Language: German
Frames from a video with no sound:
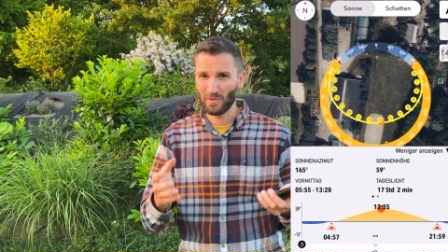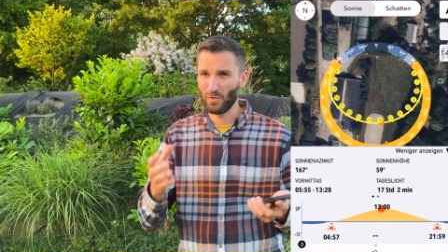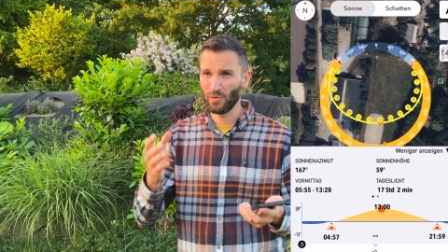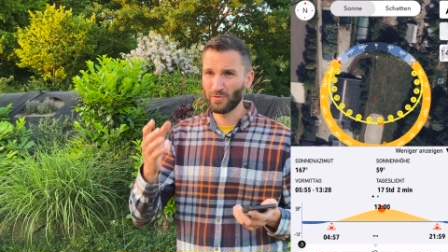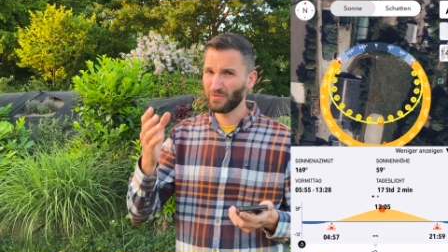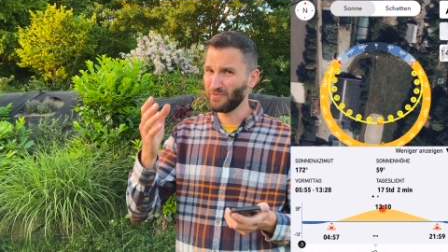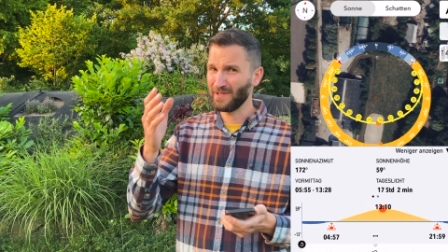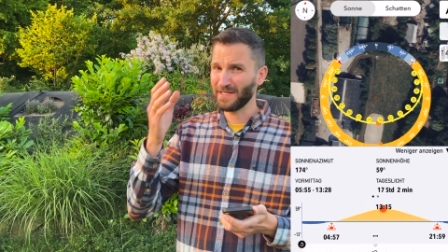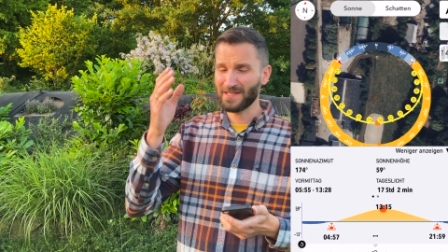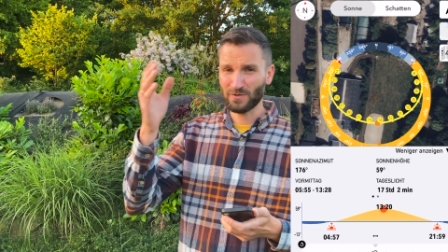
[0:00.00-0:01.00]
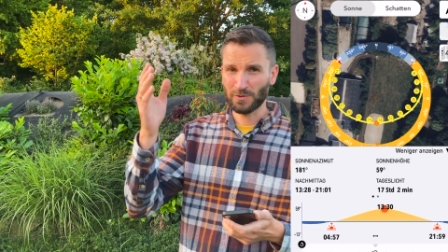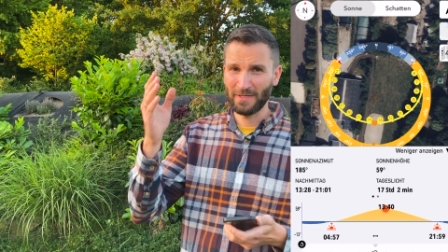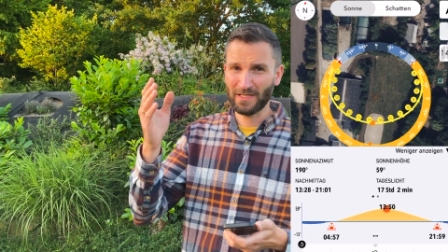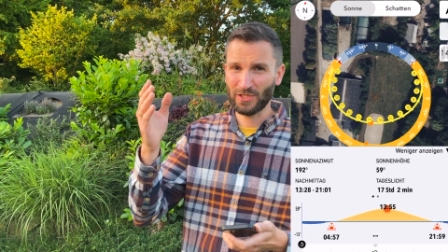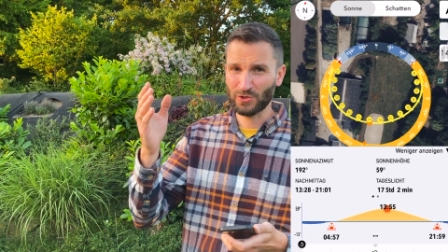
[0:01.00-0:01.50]
und vielleicht erst zu
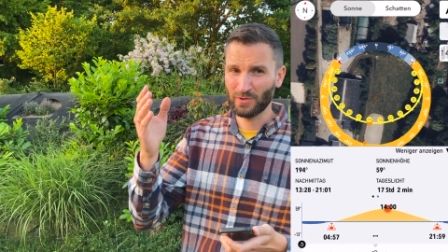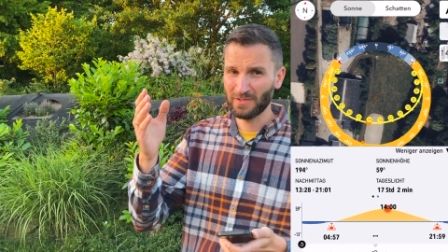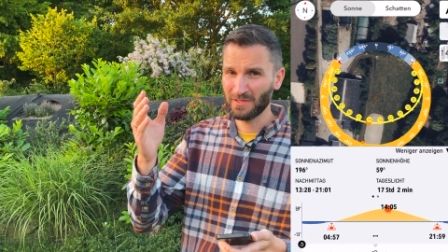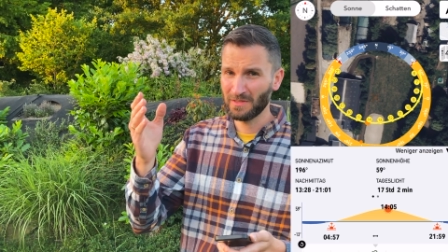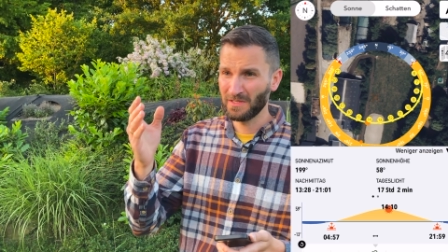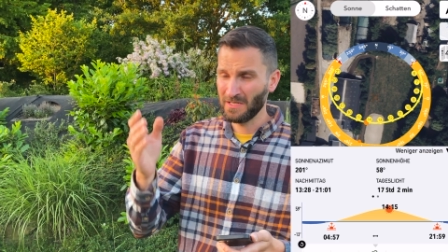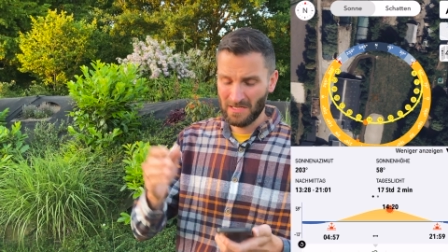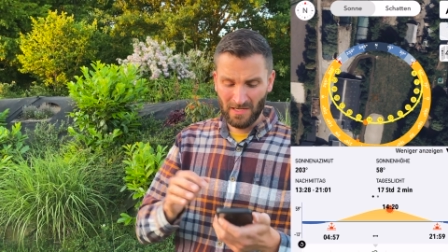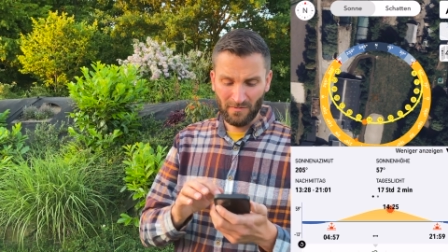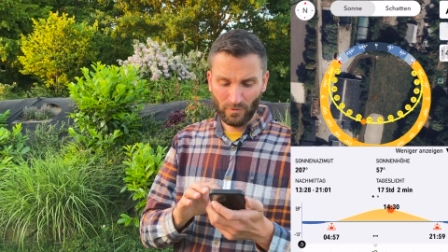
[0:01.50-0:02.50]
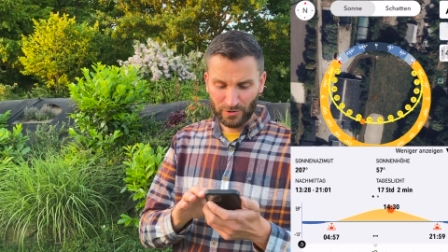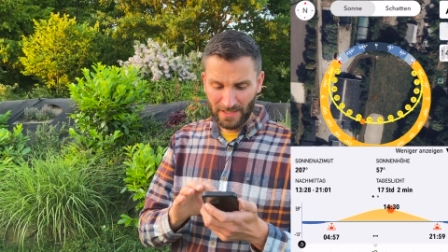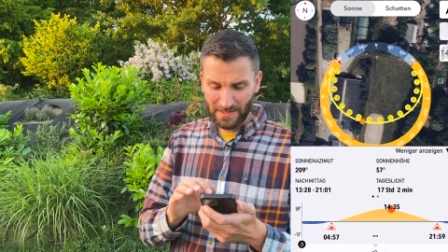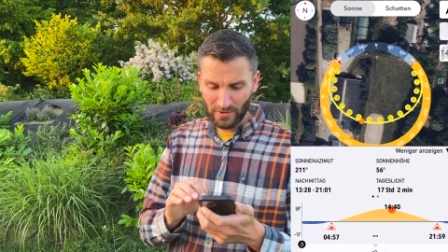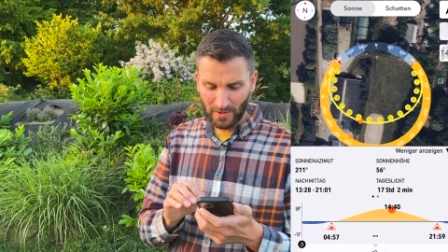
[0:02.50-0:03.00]
späterer Stunde, wo
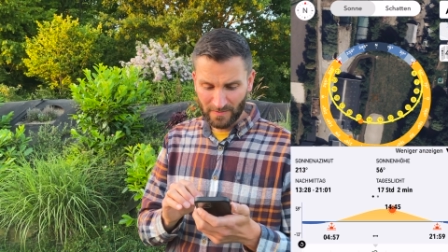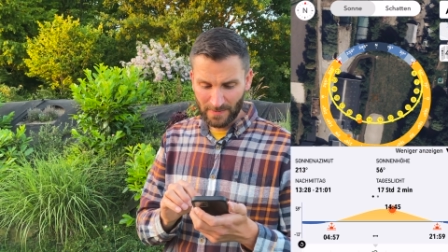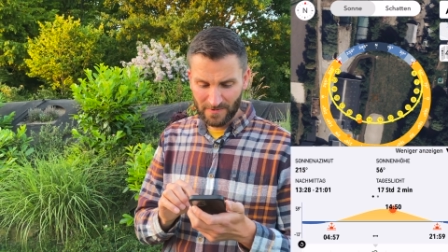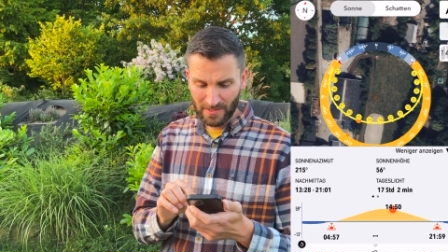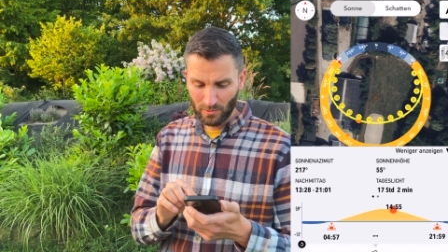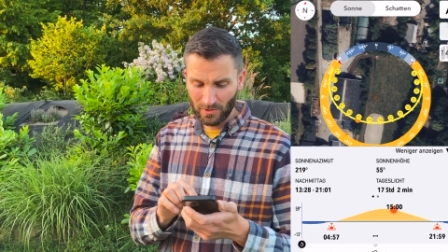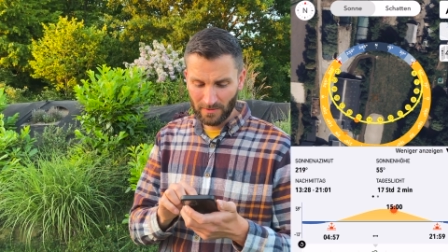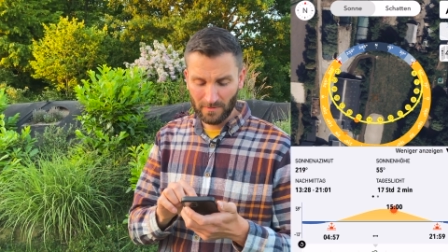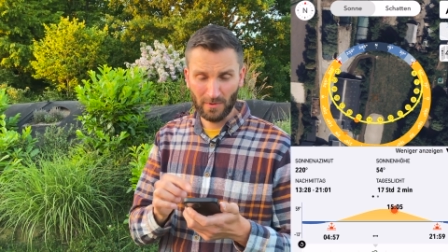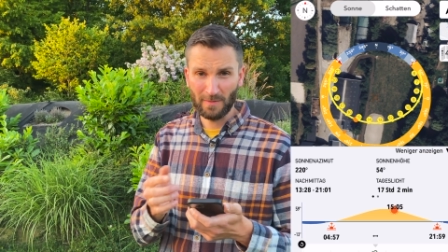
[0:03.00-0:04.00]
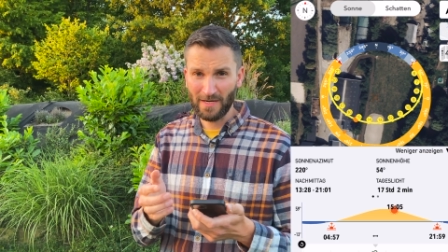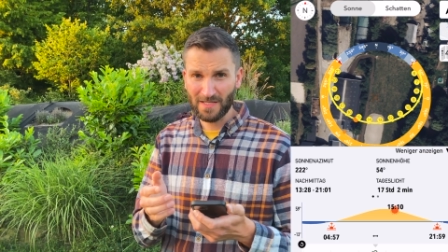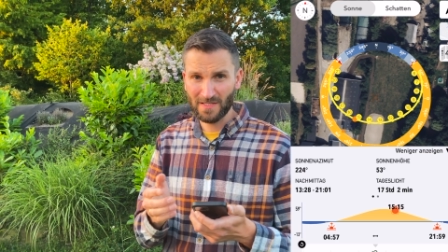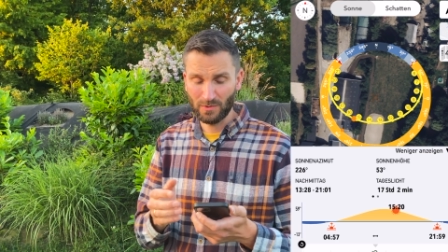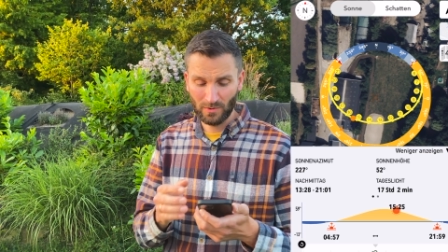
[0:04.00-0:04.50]
steht die Sonne um 17 Uhr oder um
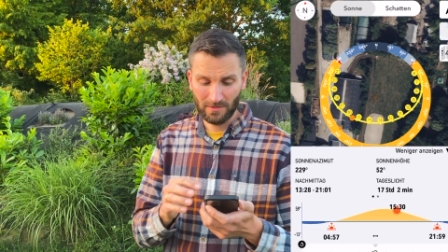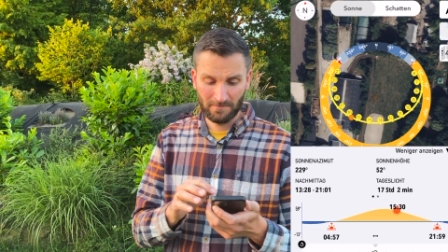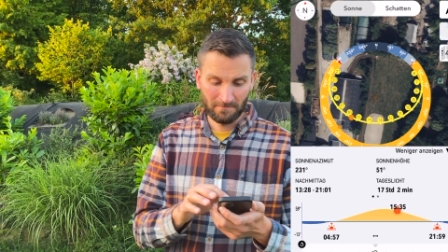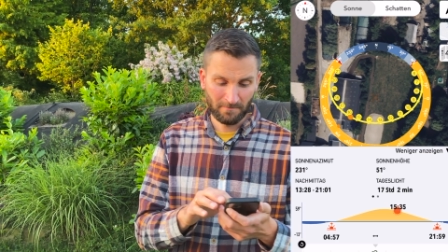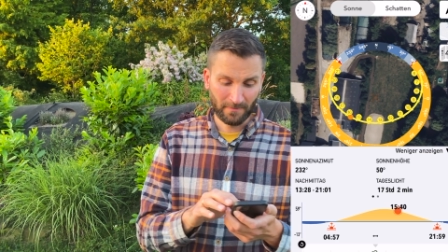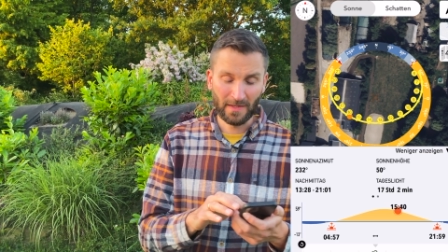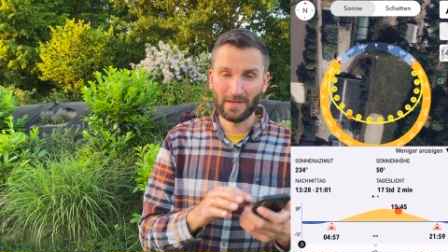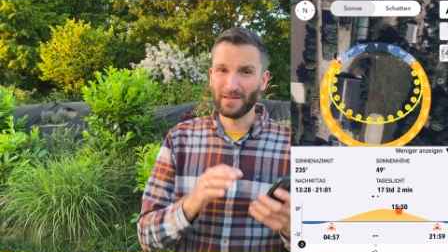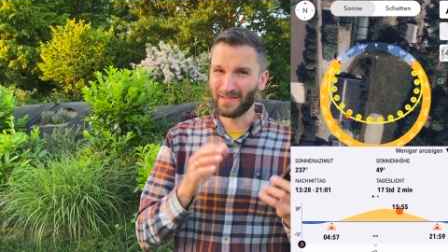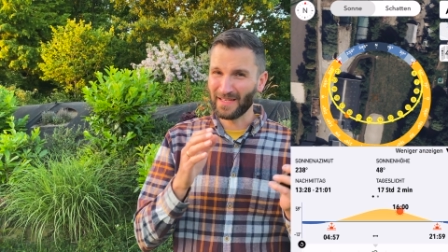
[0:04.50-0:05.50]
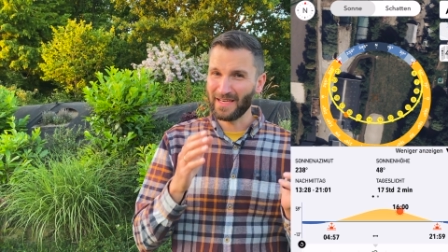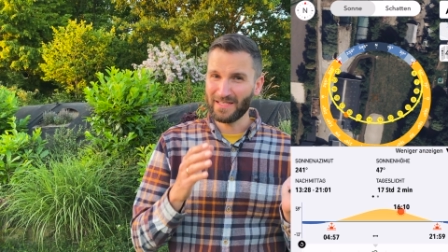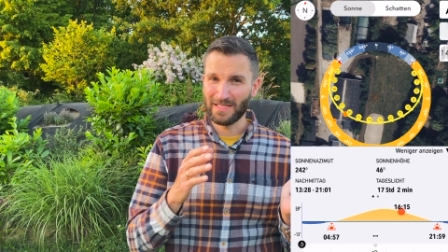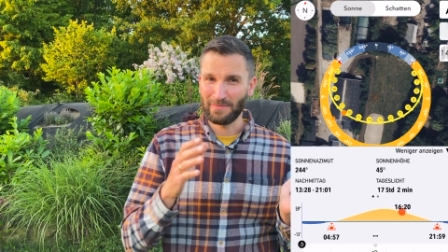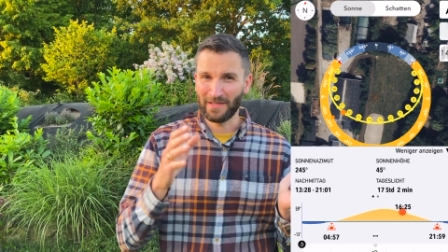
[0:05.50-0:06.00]
18 Uhr, hm, drehe
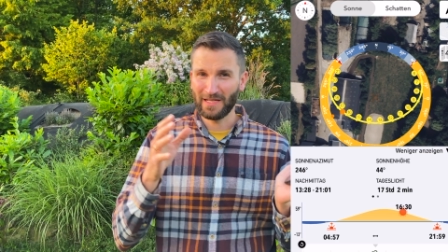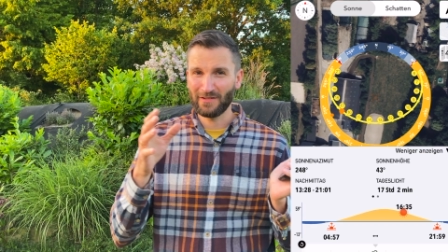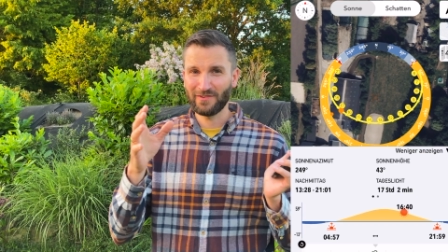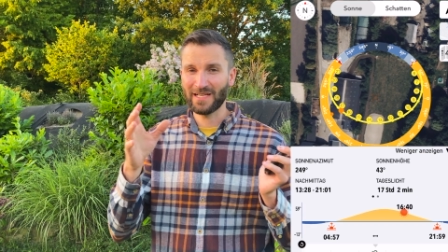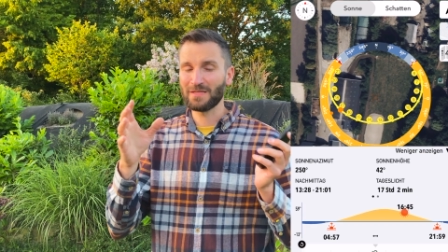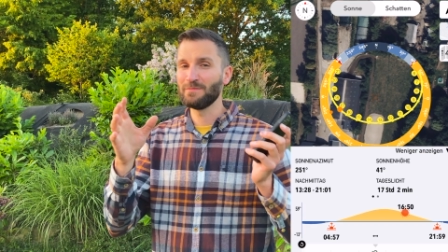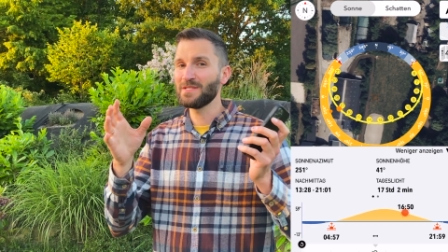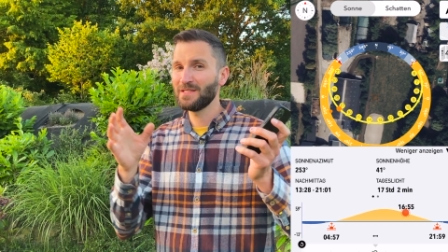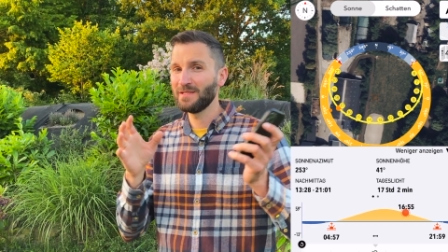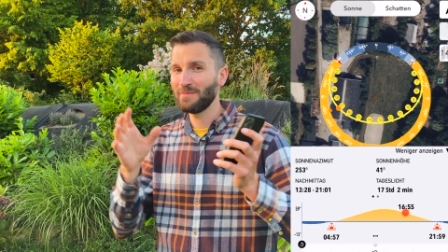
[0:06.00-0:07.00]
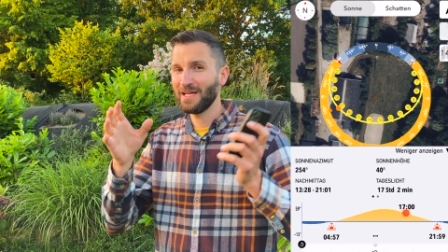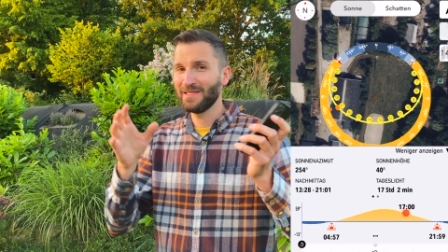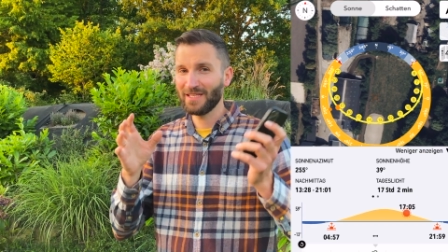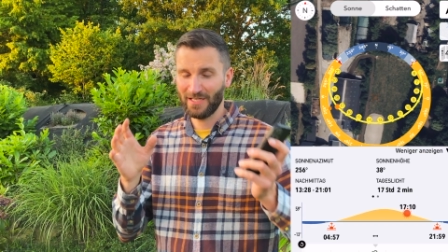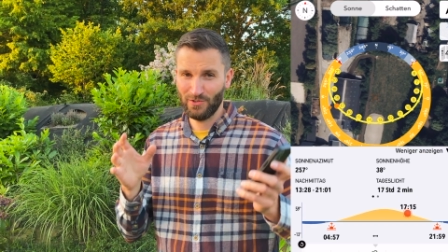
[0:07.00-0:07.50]
ich die Paneele vielleicht ein bisschen mehr in
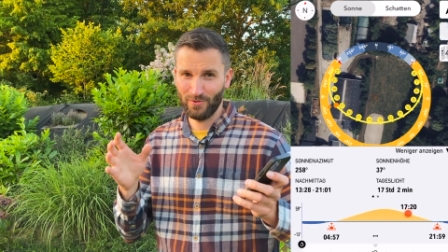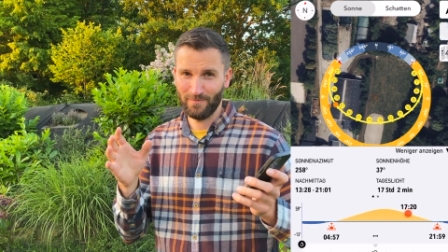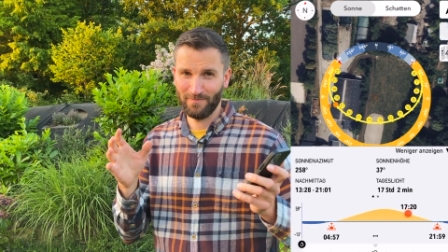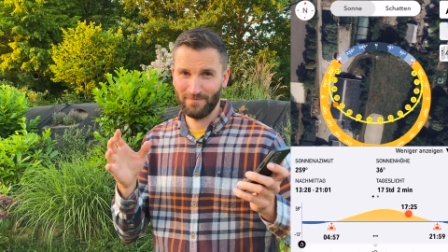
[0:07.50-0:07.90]
die Richtung.